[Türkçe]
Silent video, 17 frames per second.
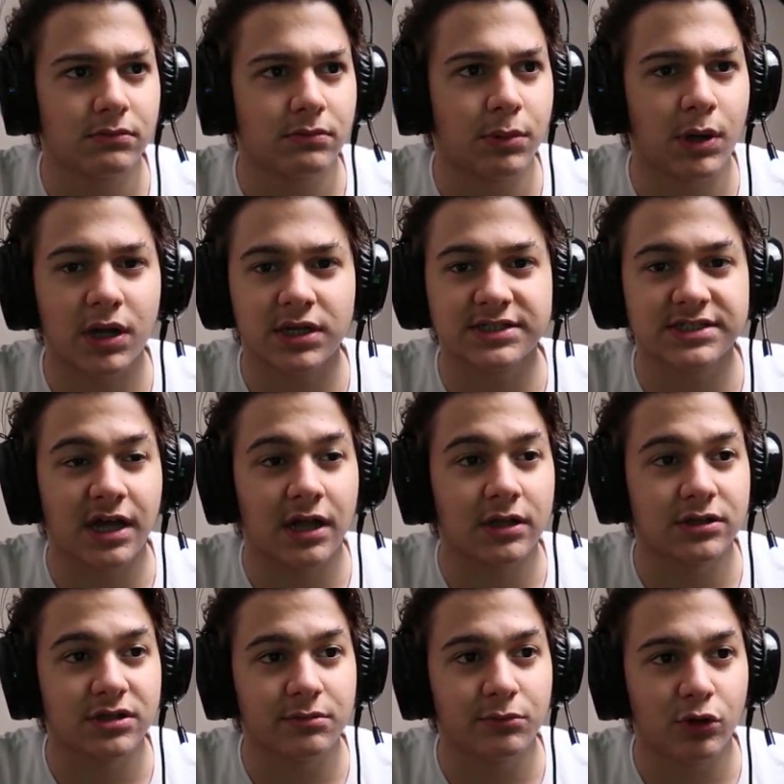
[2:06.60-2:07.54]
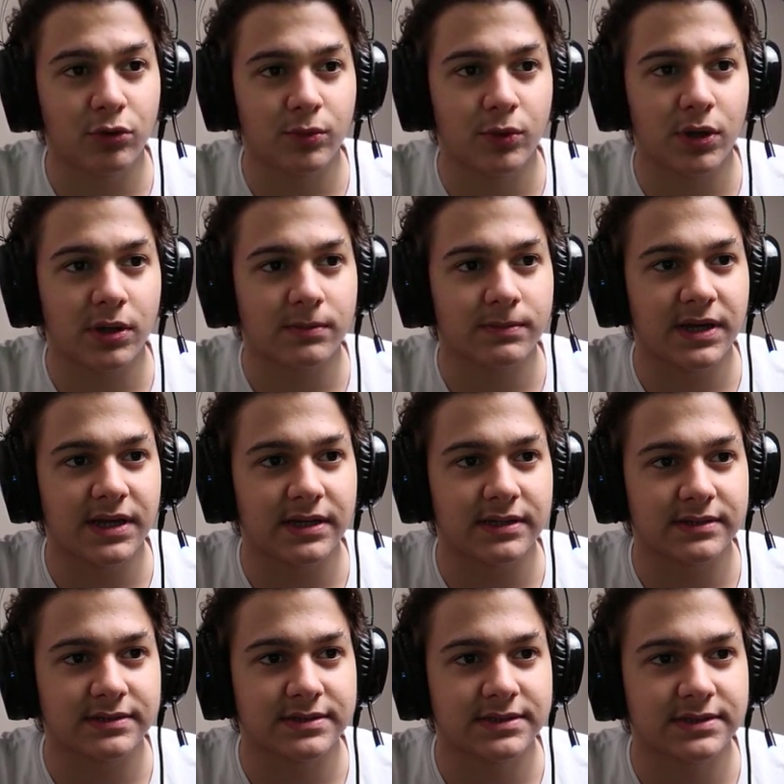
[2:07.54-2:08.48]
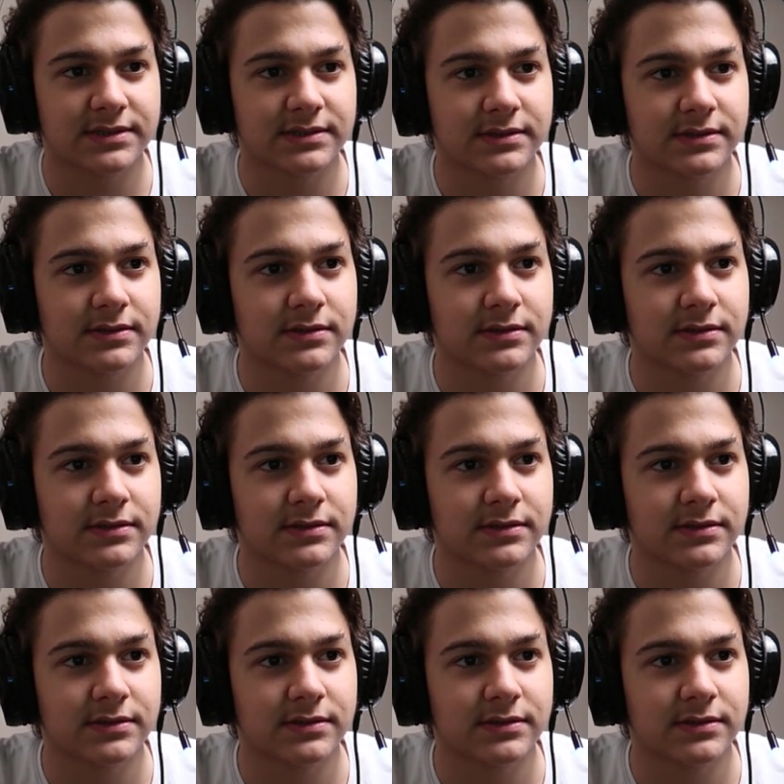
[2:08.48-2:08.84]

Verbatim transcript: Bana saldırmıyor bu öğretmen yalnız.